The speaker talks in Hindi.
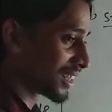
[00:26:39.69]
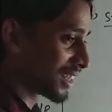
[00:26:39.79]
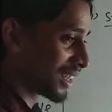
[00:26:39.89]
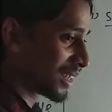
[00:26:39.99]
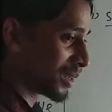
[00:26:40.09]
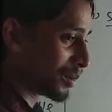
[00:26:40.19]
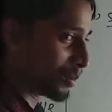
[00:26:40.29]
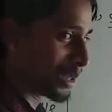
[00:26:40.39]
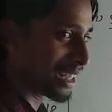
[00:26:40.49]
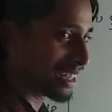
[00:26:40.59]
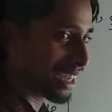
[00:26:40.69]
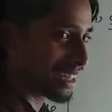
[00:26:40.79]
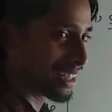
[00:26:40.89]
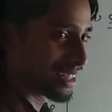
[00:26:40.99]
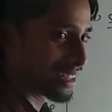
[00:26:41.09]
तो
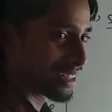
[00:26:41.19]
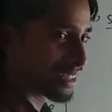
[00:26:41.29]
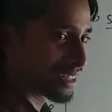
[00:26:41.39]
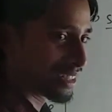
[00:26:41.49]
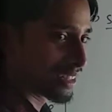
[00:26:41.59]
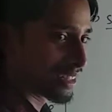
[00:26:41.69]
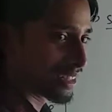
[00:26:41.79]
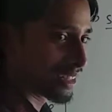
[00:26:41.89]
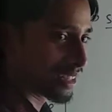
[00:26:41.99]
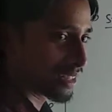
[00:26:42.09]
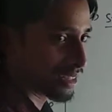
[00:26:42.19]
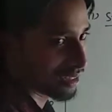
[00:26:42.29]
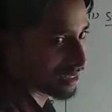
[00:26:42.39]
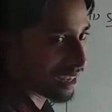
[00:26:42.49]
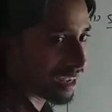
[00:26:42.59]
तो
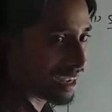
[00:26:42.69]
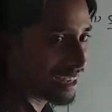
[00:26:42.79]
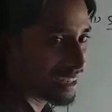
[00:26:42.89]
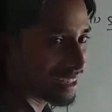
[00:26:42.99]
हाँ